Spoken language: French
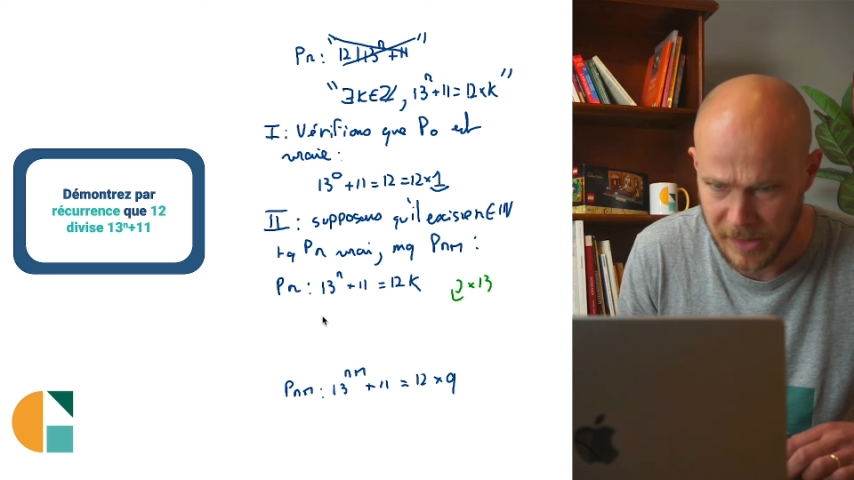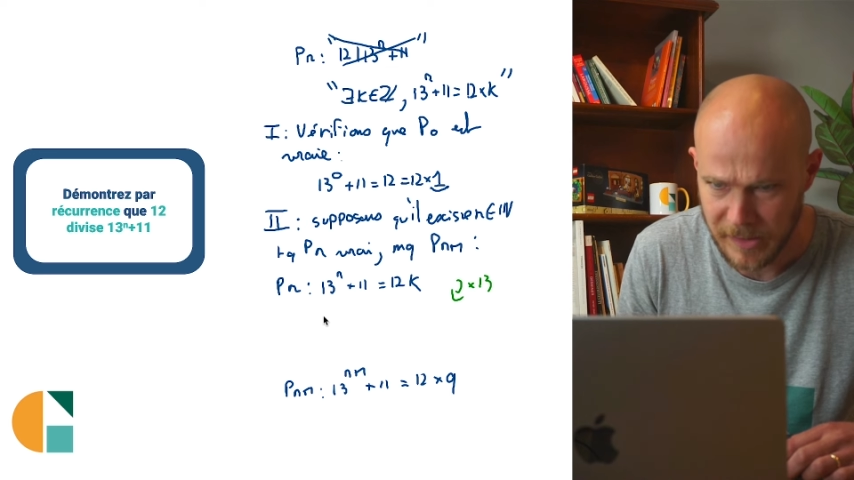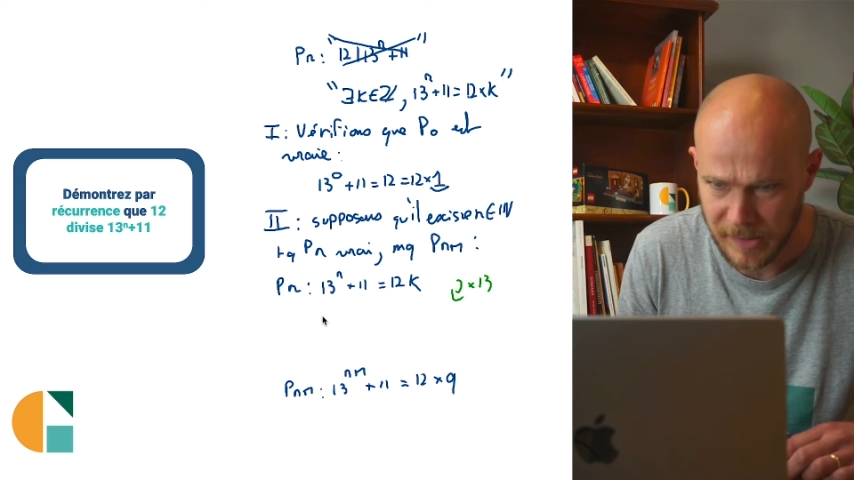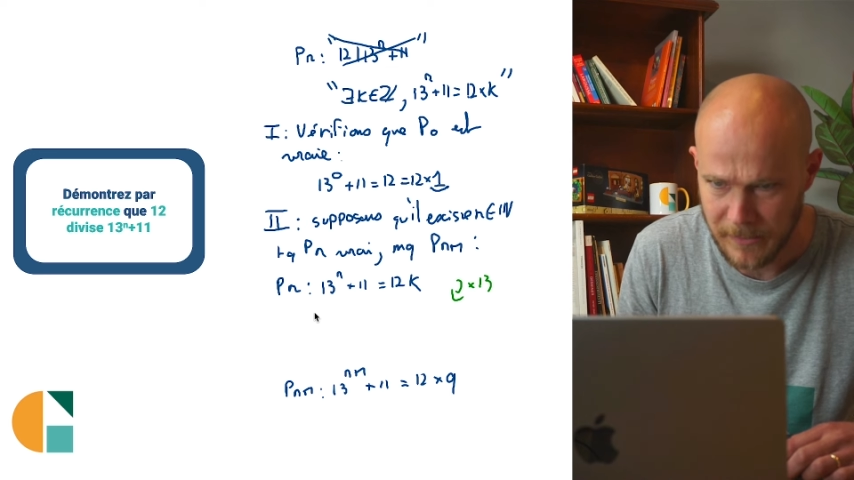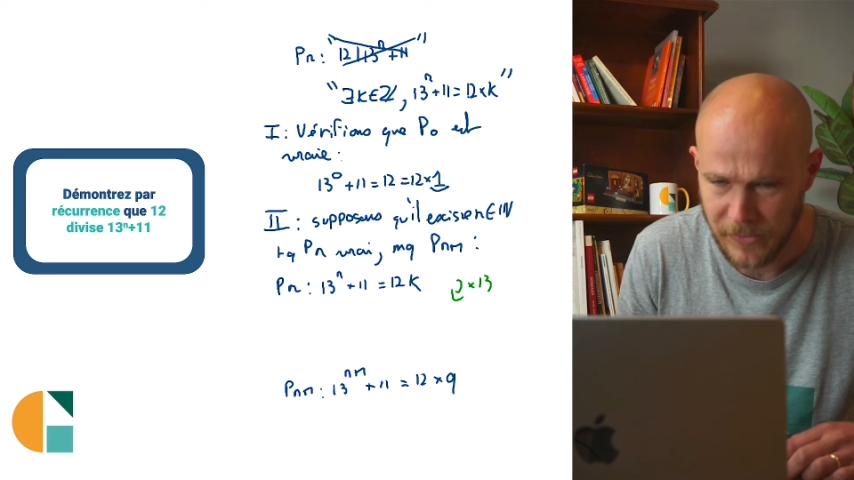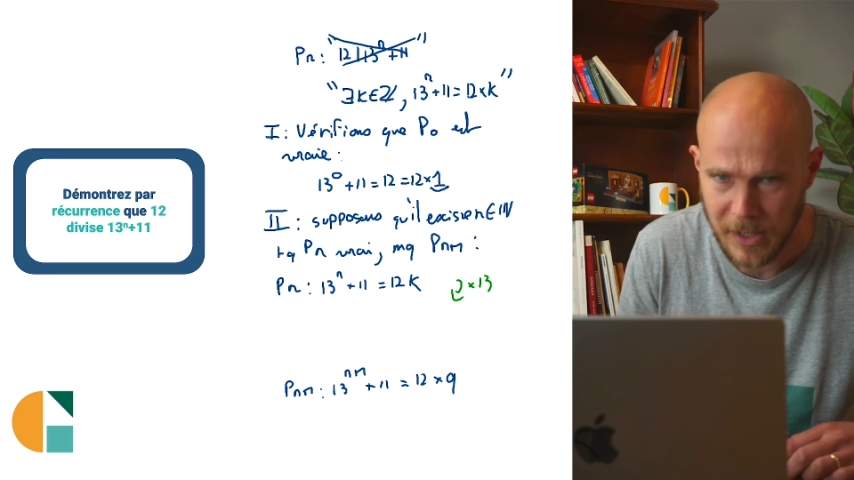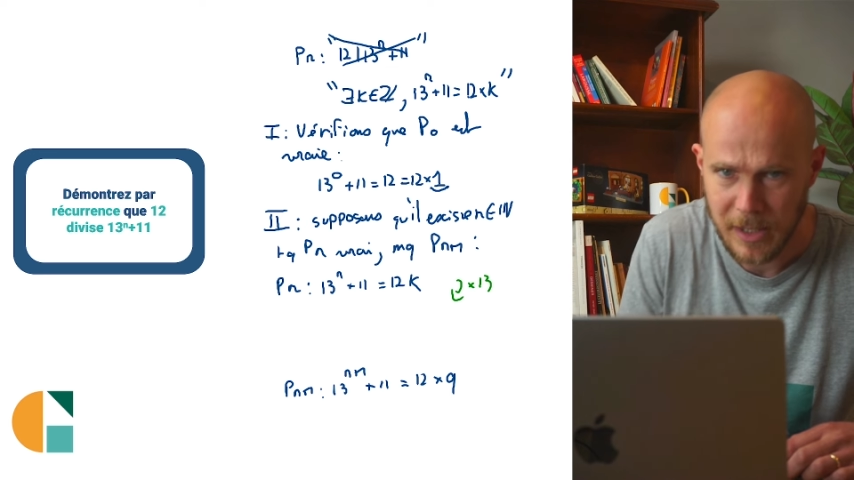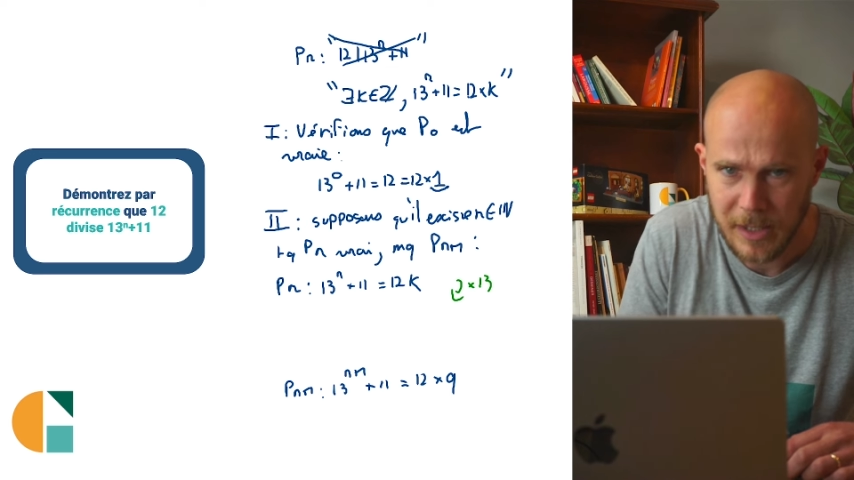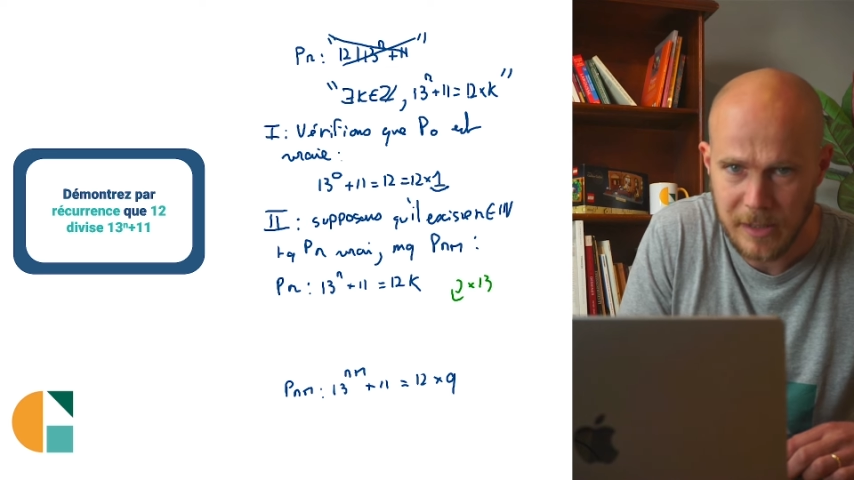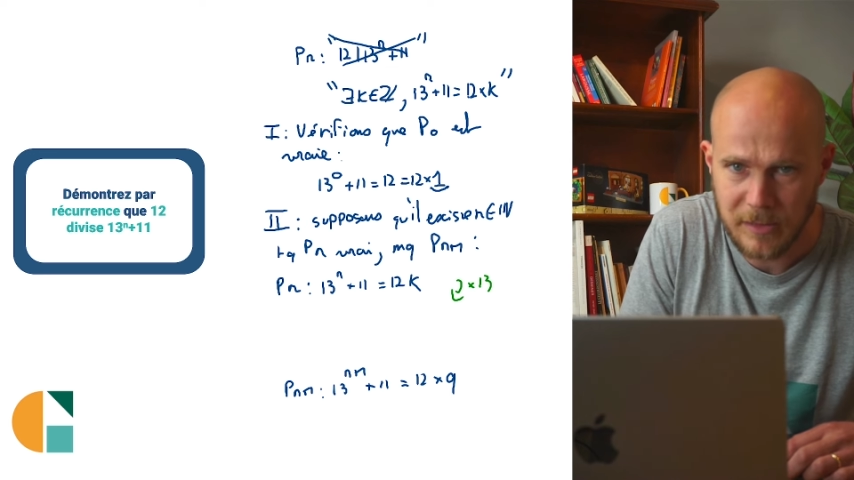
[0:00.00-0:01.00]
ça me fait
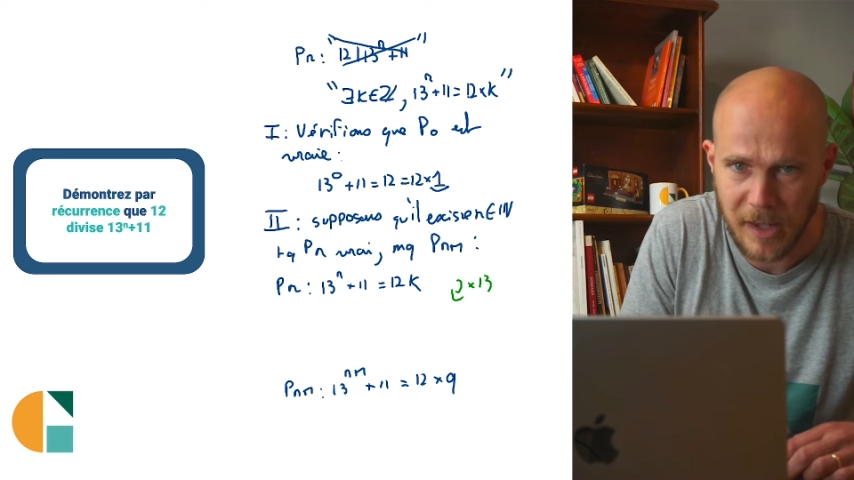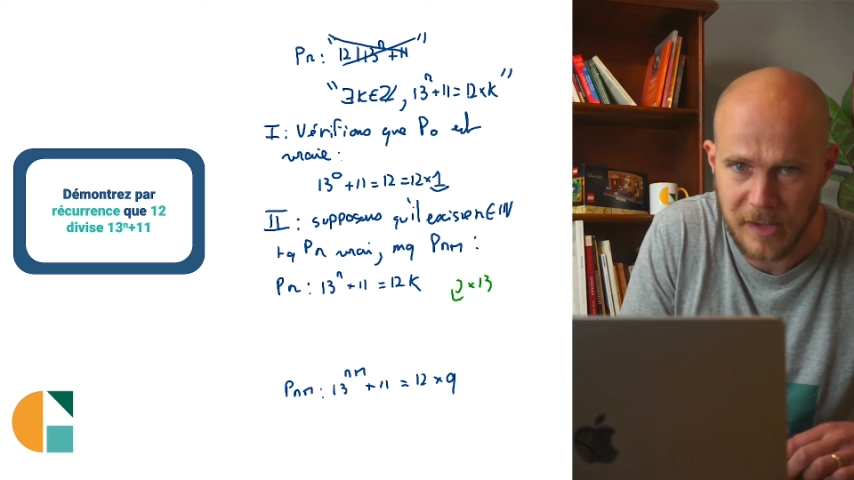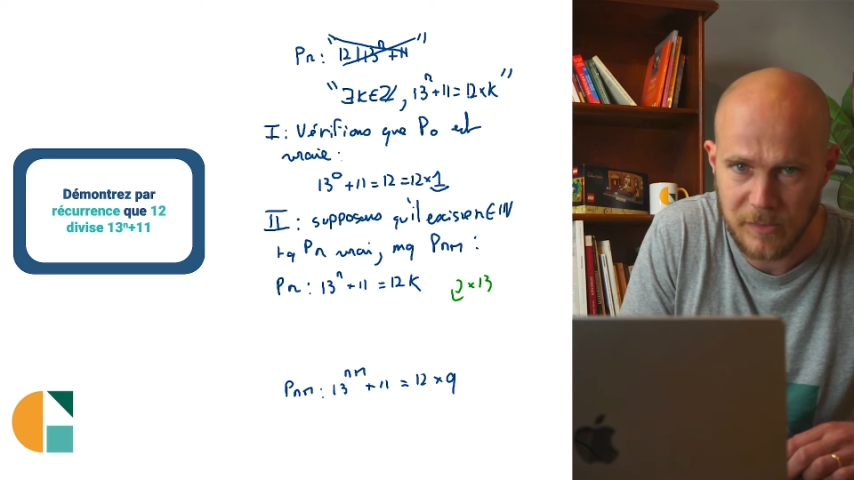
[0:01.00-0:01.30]
13